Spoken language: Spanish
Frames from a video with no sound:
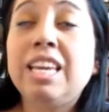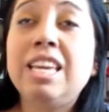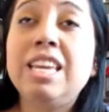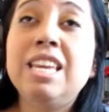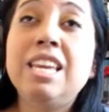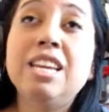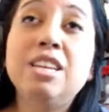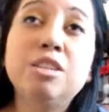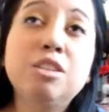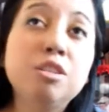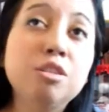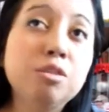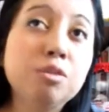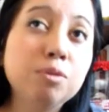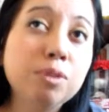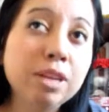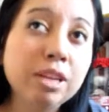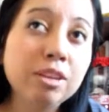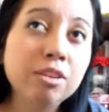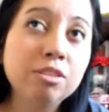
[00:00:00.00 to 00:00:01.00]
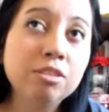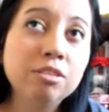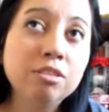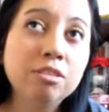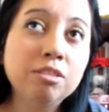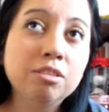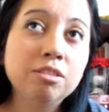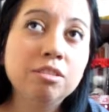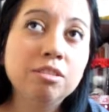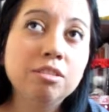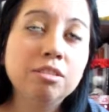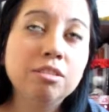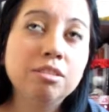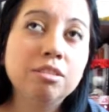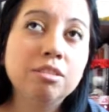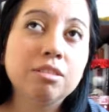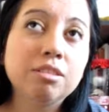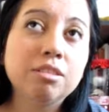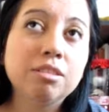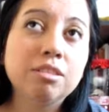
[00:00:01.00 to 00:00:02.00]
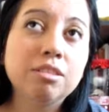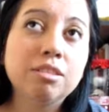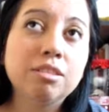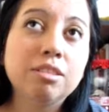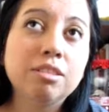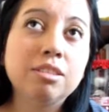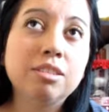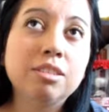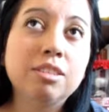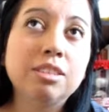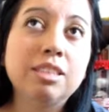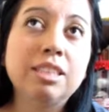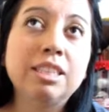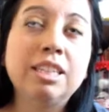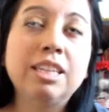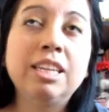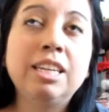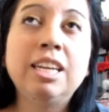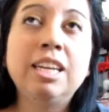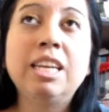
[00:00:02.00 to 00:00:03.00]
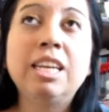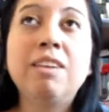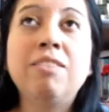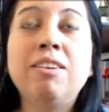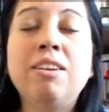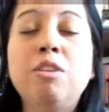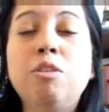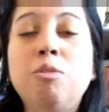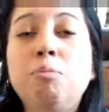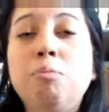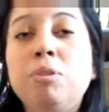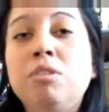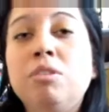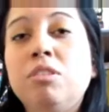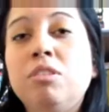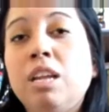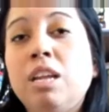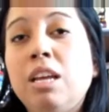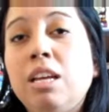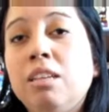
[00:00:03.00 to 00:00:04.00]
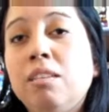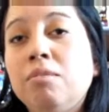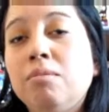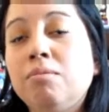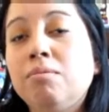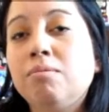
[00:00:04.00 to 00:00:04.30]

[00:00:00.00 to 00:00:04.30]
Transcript: y esos sueños tienen que ver con personas